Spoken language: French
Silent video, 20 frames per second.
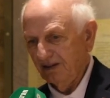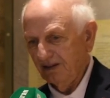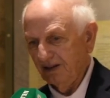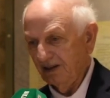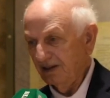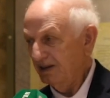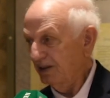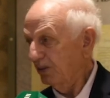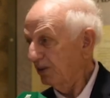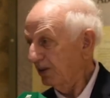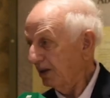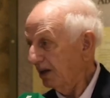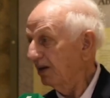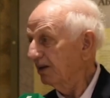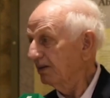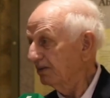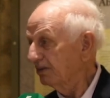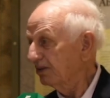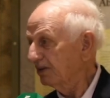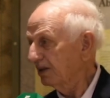
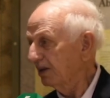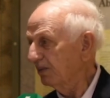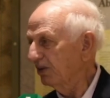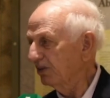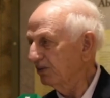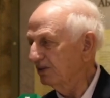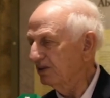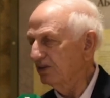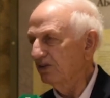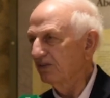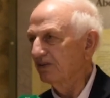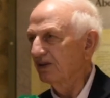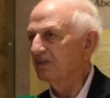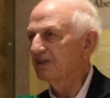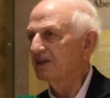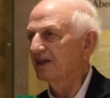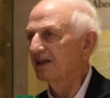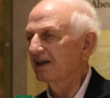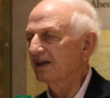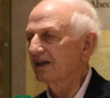Essaouira, notamment au
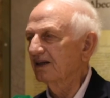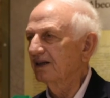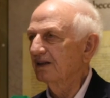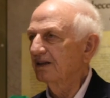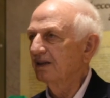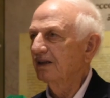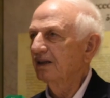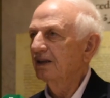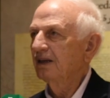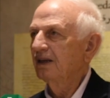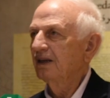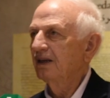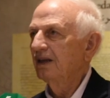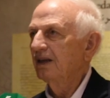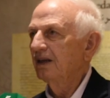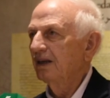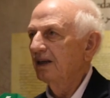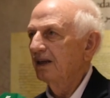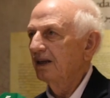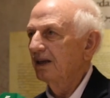XIXe siècle
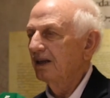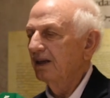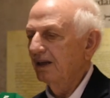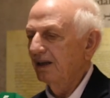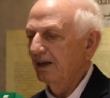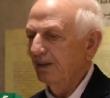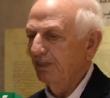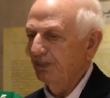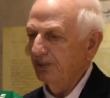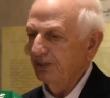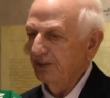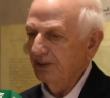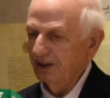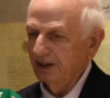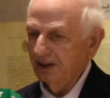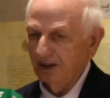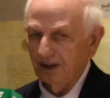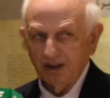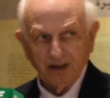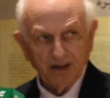et
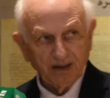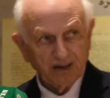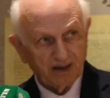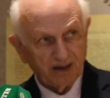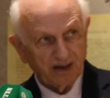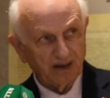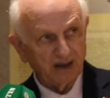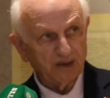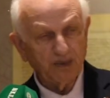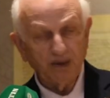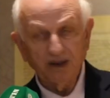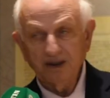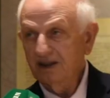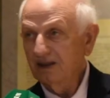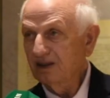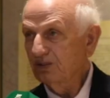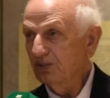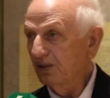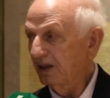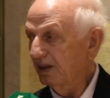puis cet espace
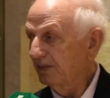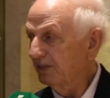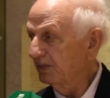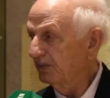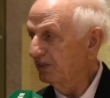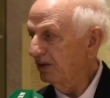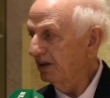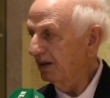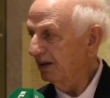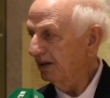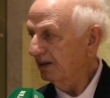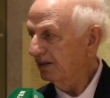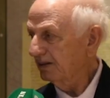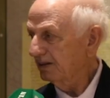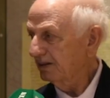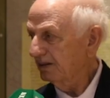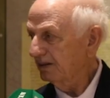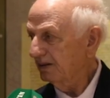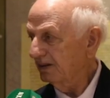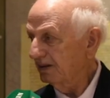histoire et mémoire
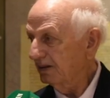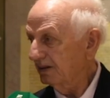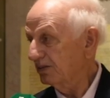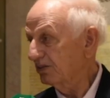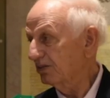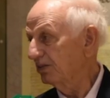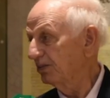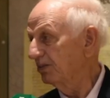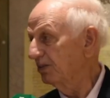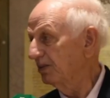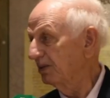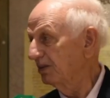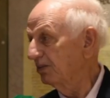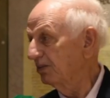qui est celui